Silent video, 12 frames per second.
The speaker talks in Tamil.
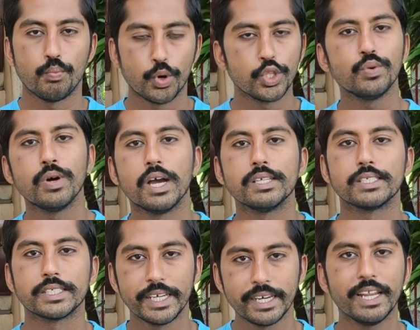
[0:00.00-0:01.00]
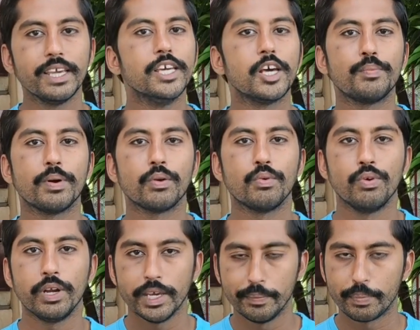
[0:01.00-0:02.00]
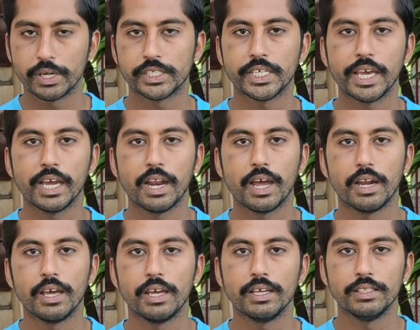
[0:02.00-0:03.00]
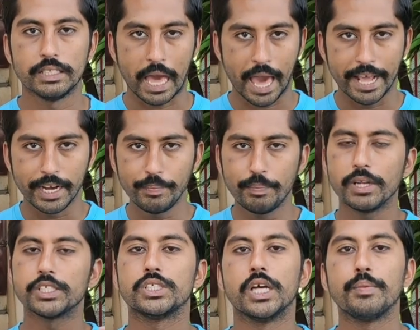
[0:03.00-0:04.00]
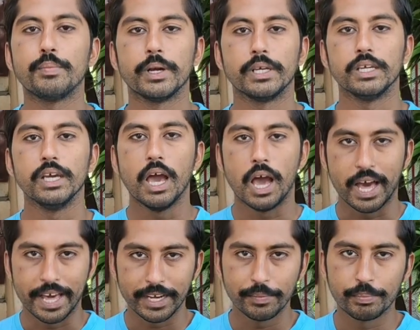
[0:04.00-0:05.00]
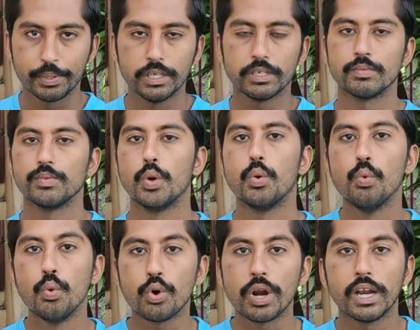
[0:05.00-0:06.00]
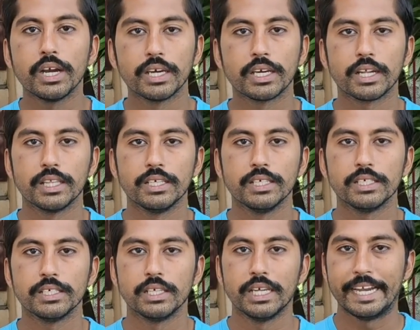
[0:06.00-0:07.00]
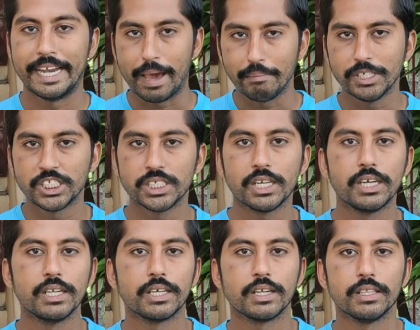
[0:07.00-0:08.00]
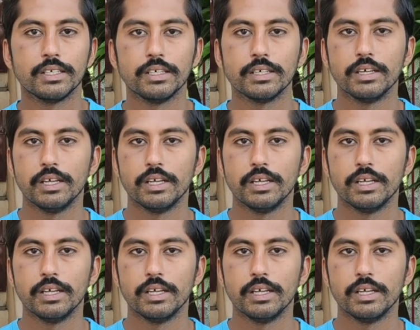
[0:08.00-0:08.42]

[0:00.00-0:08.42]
பொதுவா ஸ்கின்ல ஏற்படக்கூடிய பிரச்சனைகளான இந்த அரிப்புல ஸ்டார்ட் பண்ணி அரிப்பு ஊரல் எடுக்கிறது நமச்சல் எடுக்கிறது